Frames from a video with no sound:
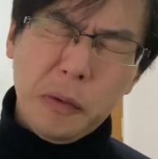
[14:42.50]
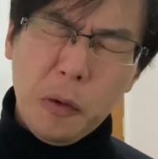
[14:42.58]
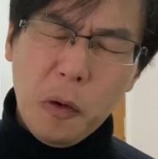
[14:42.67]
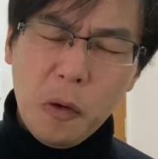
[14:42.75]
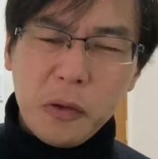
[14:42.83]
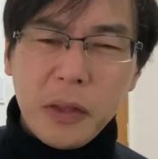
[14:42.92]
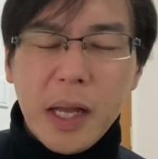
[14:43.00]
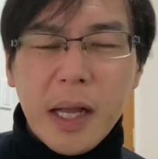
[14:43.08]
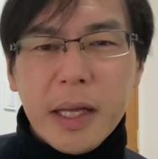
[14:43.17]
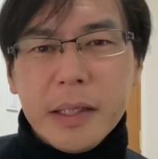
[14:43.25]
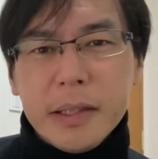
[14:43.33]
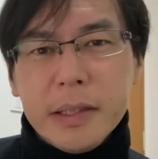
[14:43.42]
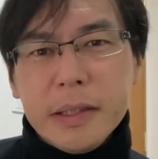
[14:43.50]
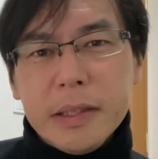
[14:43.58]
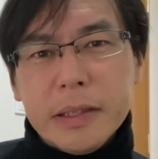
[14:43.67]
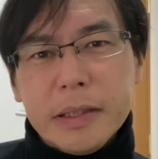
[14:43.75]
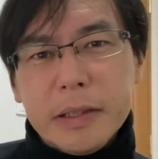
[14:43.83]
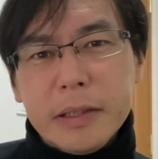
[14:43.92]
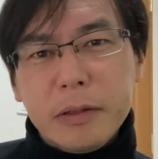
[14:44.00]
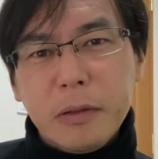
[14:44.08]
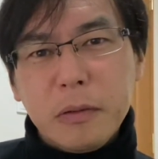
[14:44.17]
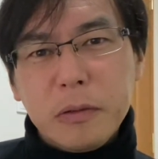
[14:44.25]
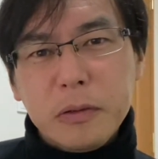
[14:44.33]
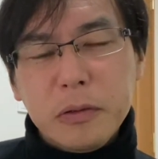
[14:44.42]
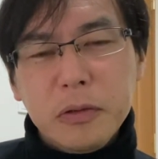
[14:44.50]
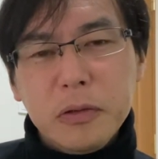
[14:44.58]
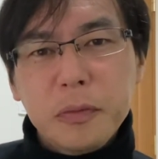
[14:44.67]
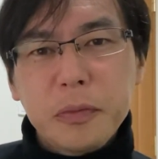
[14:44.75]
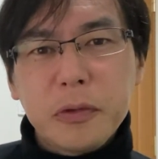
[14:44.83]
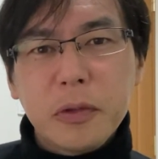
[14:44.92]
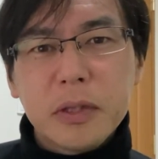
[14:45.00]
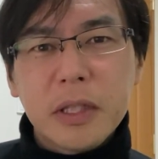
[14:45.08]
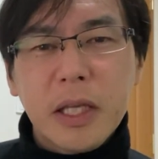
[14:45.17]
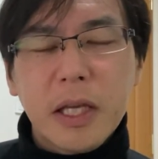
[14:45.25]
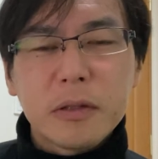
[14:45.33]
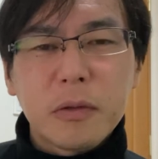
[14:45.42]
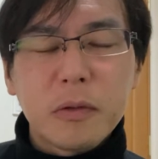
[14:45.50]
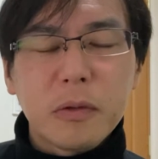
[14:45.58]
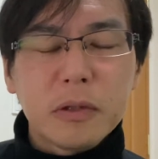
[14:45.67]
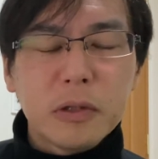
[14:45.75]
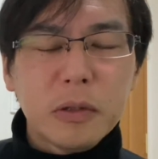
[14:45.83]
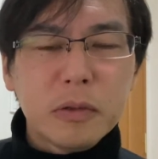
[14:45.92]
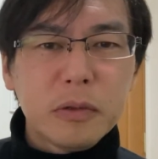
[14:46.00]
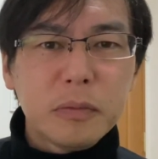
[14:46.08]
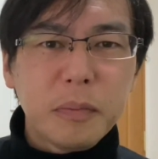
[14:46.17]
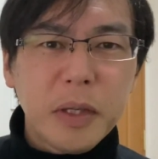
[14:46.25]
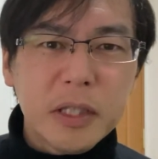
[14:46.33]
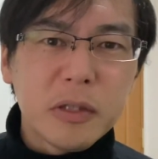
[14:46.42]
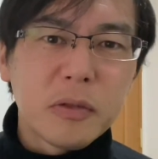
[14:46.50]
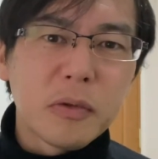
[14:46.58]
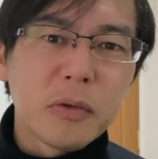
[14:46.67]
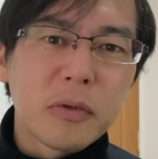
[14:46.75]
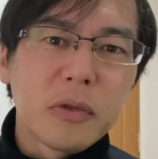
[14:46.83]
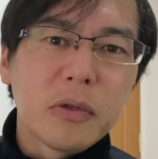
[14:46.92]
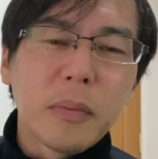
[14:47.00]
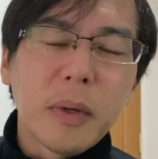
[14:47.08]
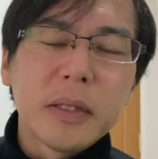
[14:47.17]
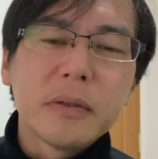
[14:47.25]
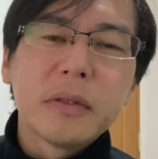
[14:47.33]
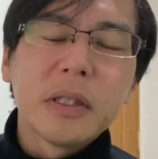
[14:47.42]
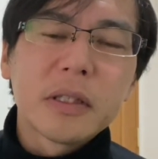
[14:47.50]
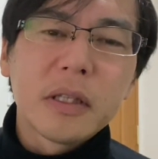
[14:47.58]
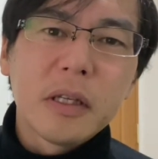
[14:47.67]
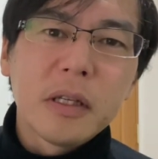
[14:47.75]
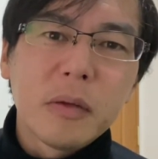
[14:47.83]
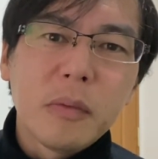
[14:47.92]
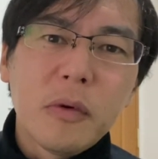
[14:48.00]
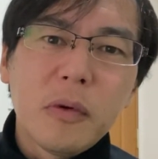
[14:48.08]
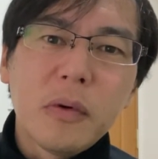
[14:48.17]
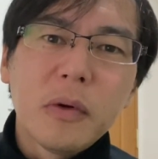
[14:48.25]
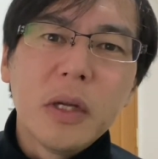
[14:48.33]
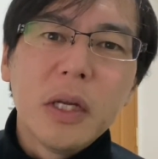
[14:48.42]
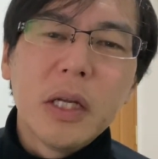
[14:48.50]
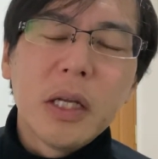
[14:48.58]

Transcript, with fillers: お互いにそのグループとしてやることによるメリットっていうのもあるんですけれども